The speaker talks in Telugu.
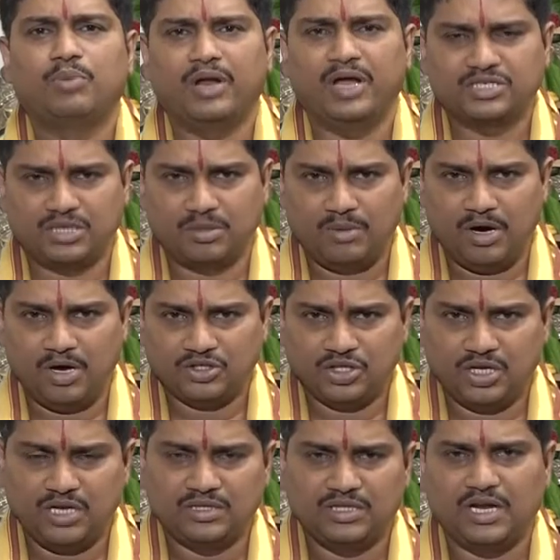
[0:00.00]
ప్రేక్షక
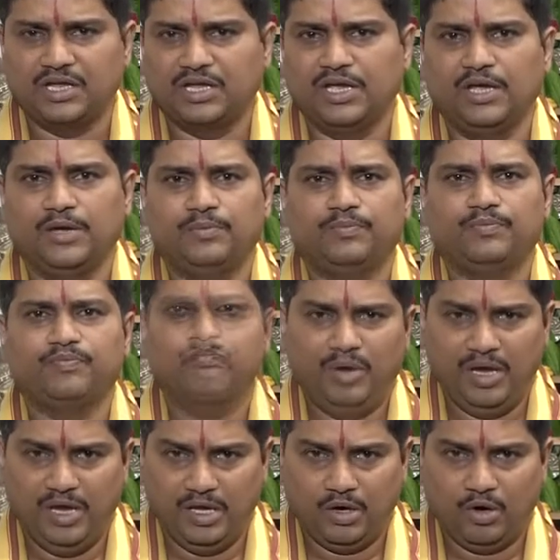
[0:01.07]
మహాశయులందరికీ
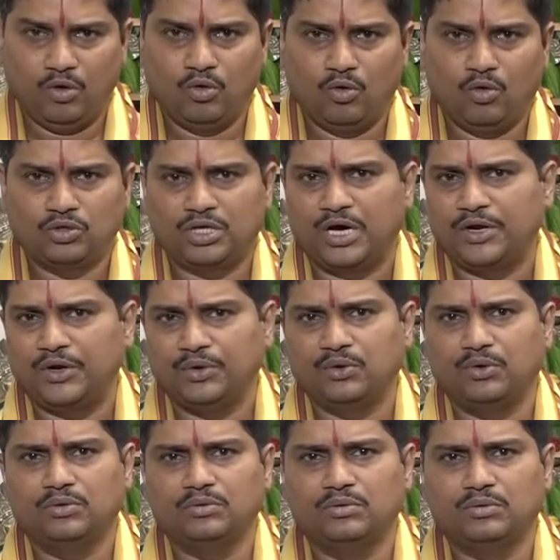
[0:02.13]
మే రెండవ
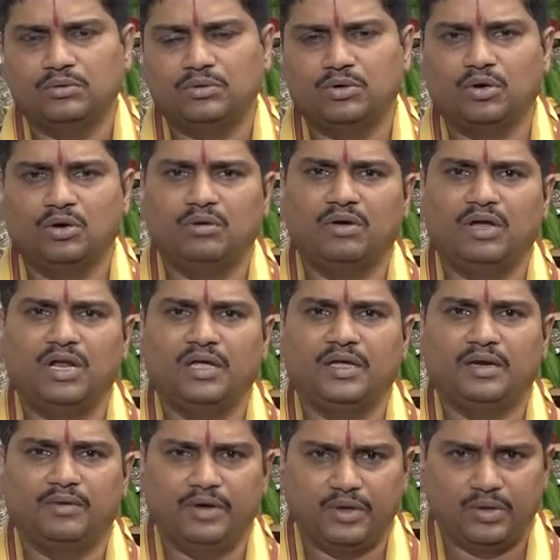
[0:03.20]
తారీఖు రెండు వేల
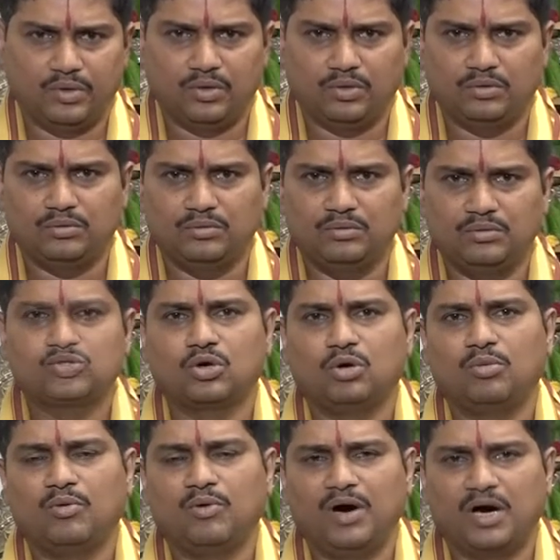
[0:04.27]
ఇరవై రెండు
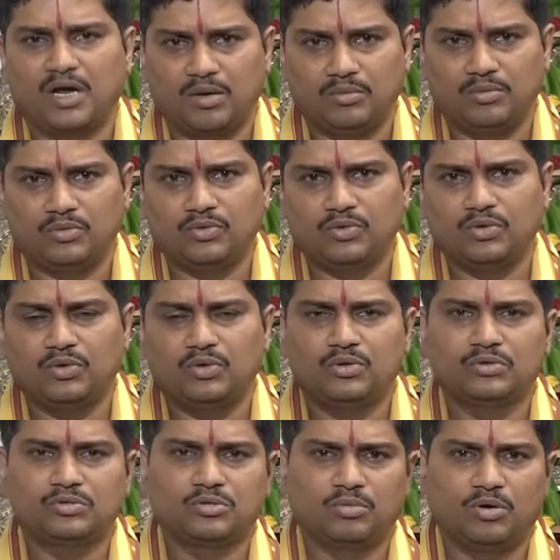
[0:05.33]
సోమవారం
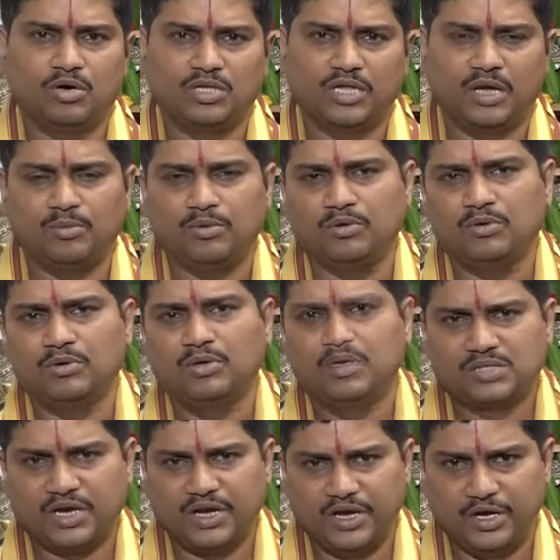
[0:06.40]
శుభోదయము
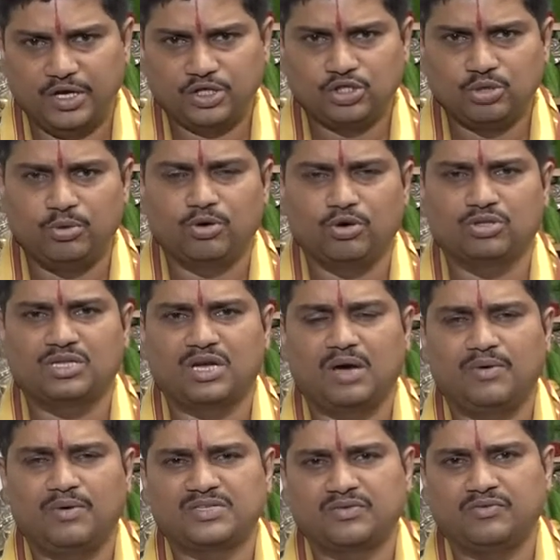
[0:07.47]
శ్రీ
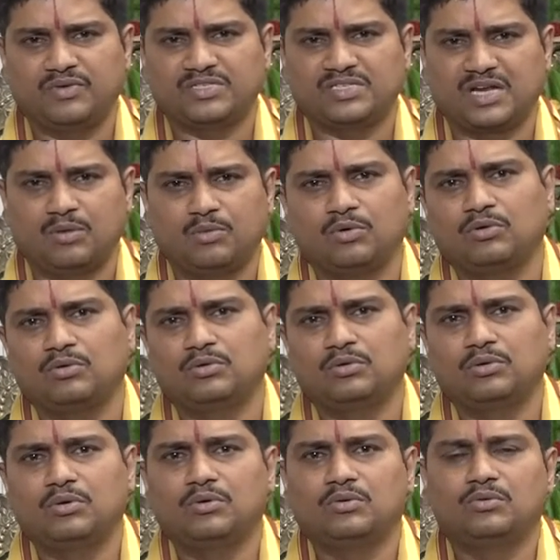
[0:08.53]
శుభకృతనామ సంవత్సరము
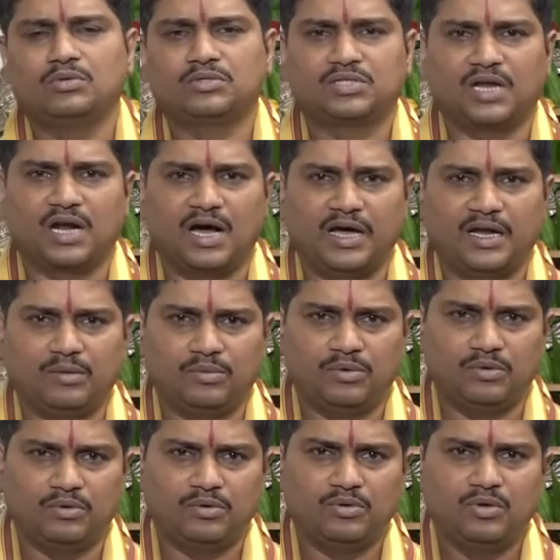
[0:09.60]

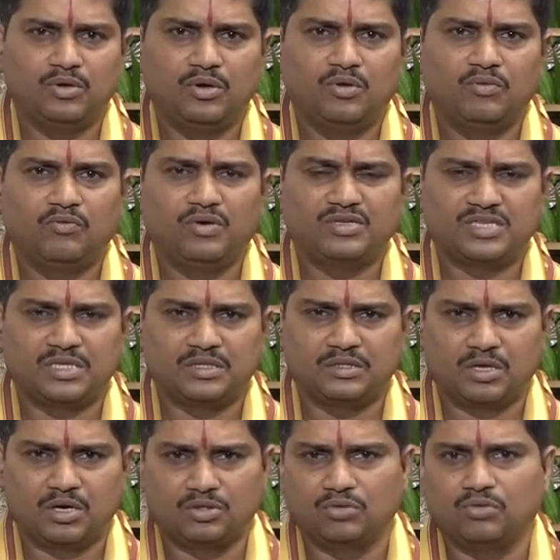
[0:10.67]
ఉత్తరాయణము
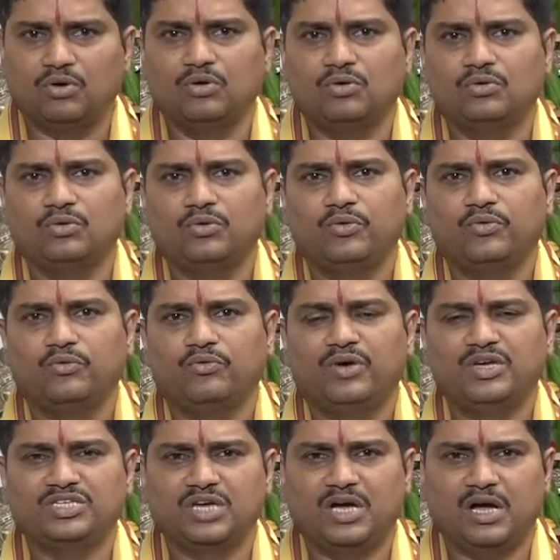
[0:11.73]
వసంత ఋతువు
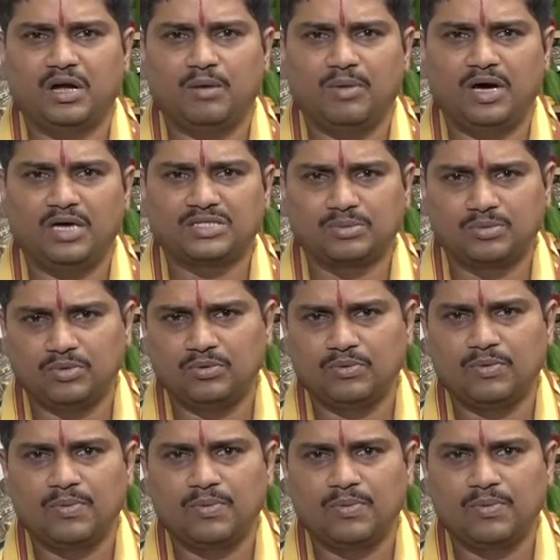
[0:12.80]
వైశాఖ మాసము